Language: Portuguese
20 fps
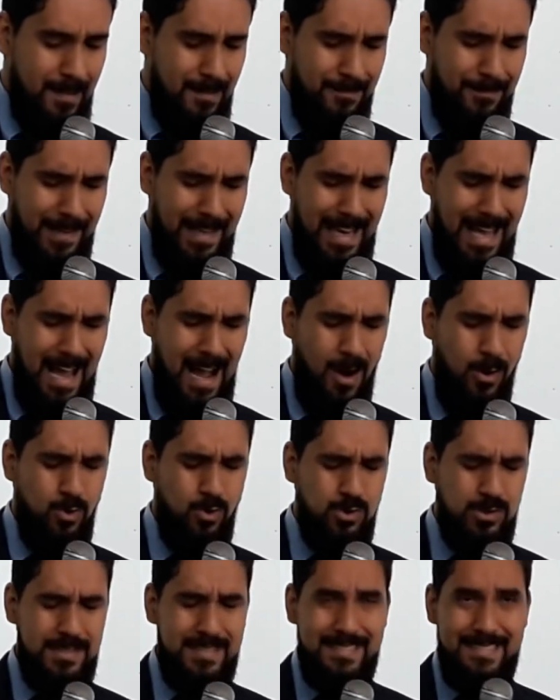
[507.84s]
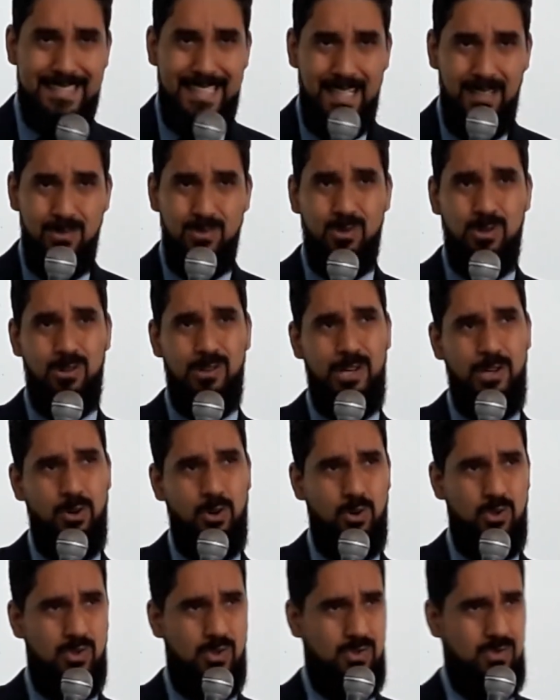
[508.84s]
falar algo tão
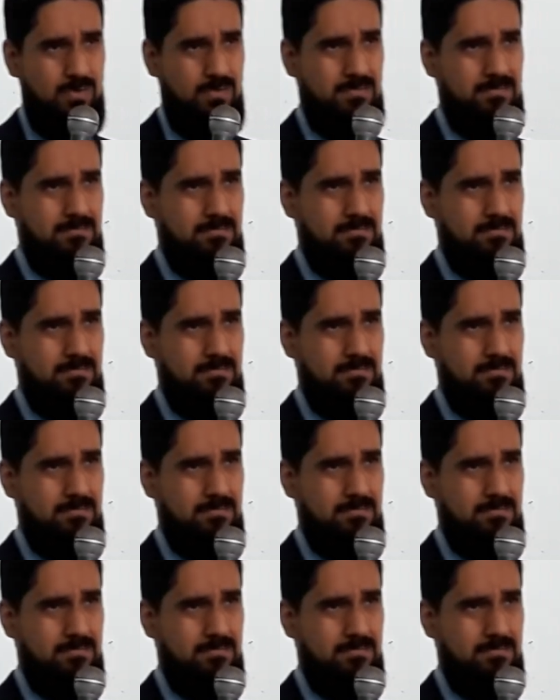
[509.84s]
glorioso.